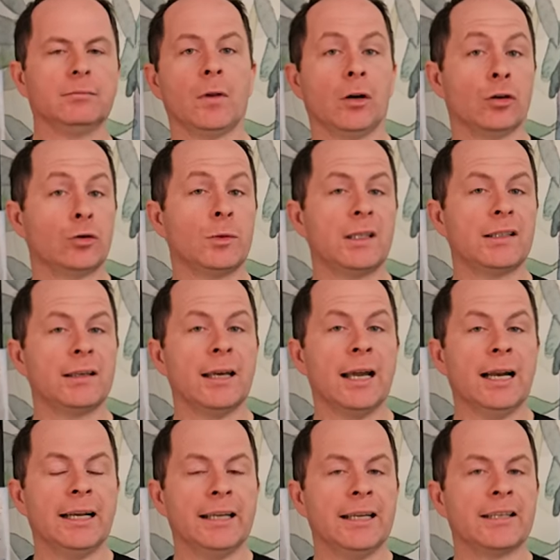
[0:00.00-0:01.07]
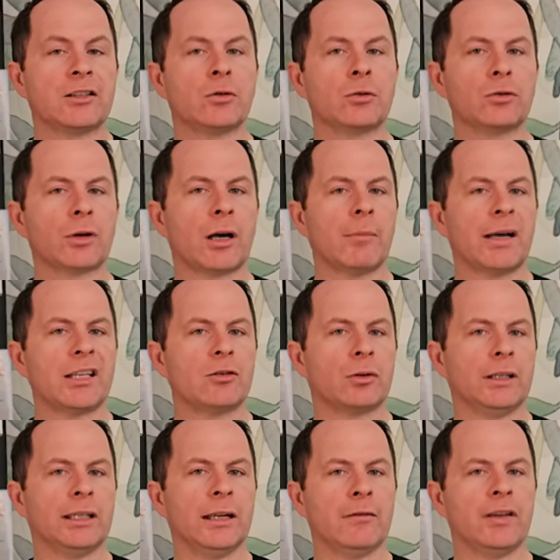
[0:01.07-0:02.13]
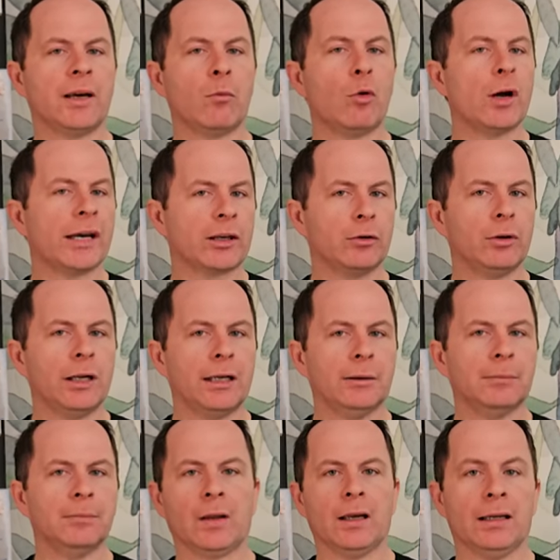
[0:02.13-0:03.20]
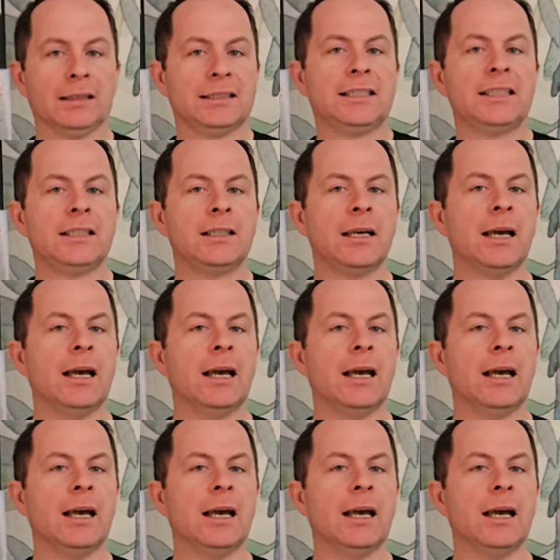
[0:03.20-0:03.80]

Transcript: Ensuite, les nations se rabattent sur les navires moins régulés. Ainsi,